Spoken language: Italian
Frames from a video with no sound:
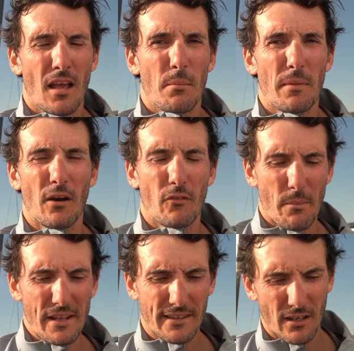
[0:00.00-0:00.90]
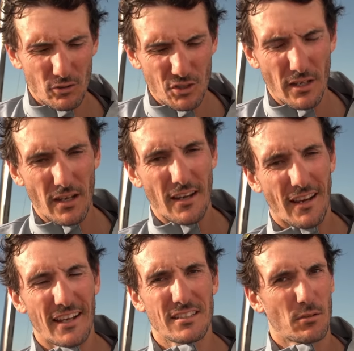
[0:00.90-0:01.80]
Beh, ovviamente oggi
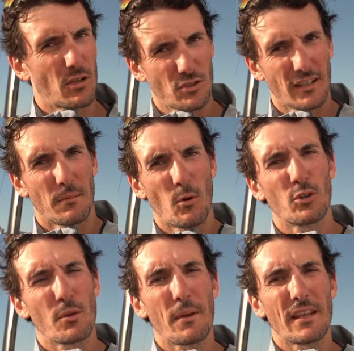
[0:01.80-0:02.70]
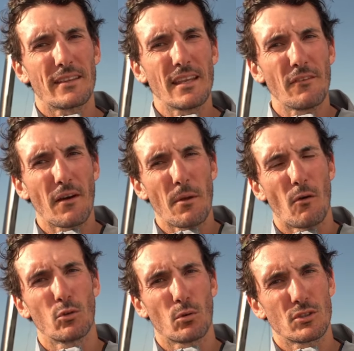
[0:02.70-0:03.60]
è stata una giornata molto impegnativa, abbiamo
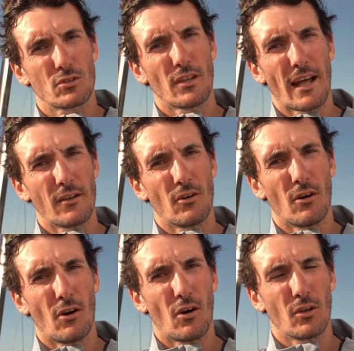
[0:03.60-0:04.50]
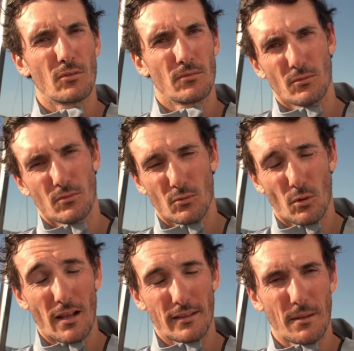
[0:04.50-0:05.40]
avuto questo danno
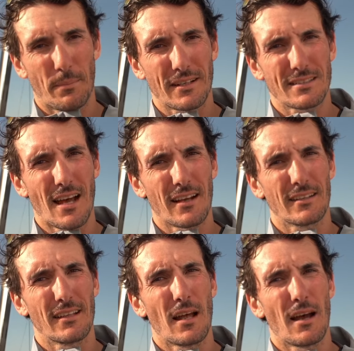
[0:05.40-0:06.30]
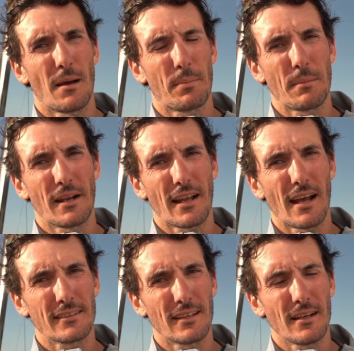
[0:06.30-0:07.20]
durante il pre-start della prima
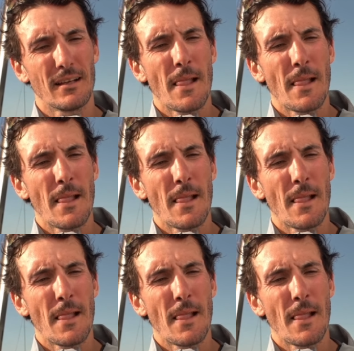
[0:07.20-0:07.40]
regata.